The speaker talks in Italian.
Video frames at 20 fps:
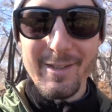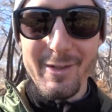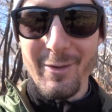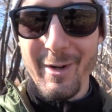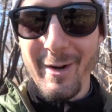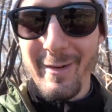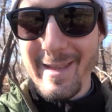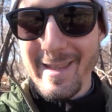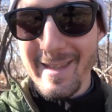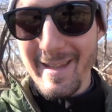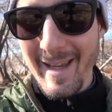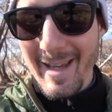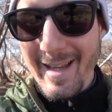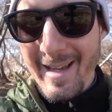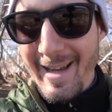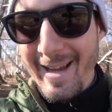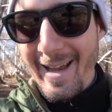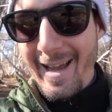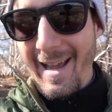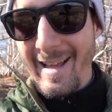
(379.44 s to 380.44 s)
sicuramente
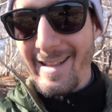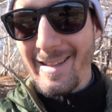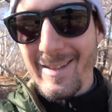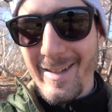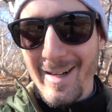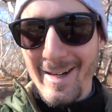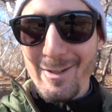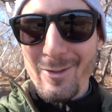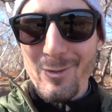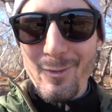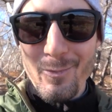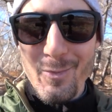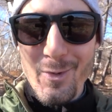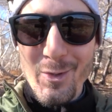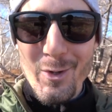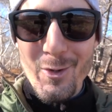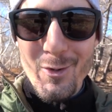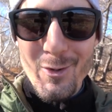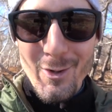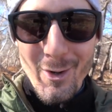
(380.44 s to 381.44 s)
entrerà
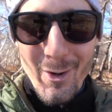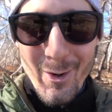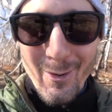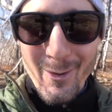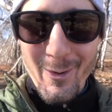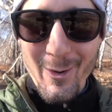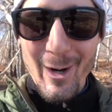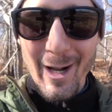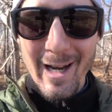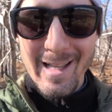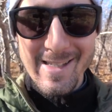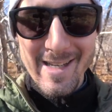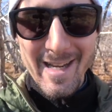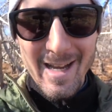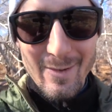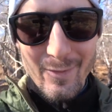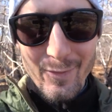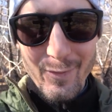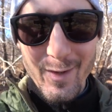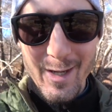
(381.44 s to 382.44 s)
subito in gioco la
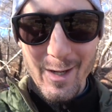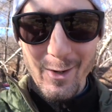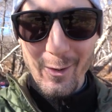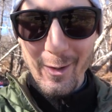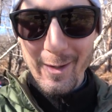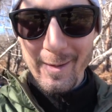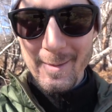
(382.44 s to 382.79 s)
sega a filo